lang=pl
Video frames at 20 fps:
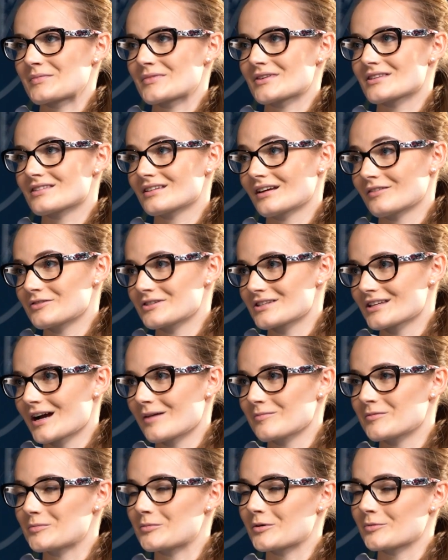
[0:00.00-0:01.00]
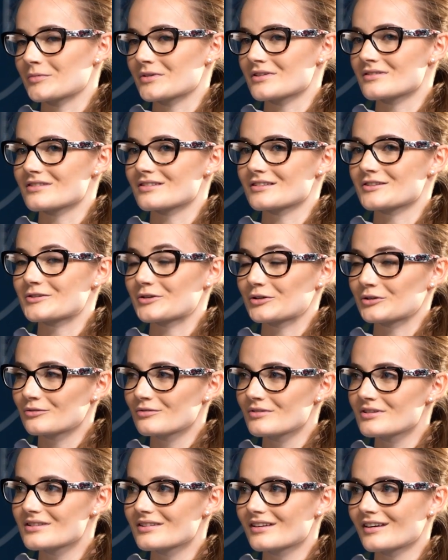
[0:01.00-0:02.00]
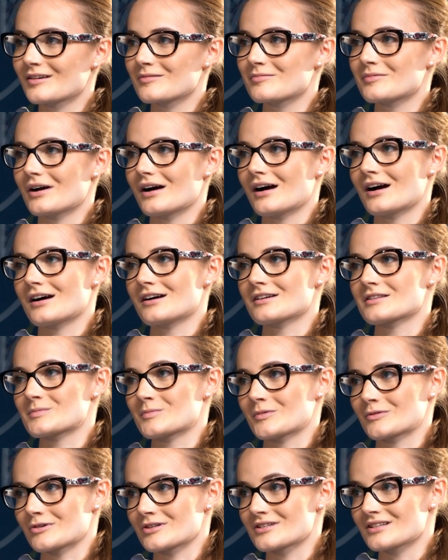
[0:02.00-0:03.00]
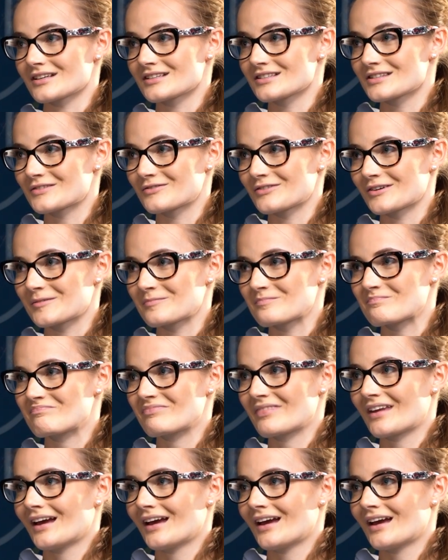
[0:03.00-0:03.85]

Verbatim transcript: zjawiskami pomiędzy środowiskiem a społeczeństwem.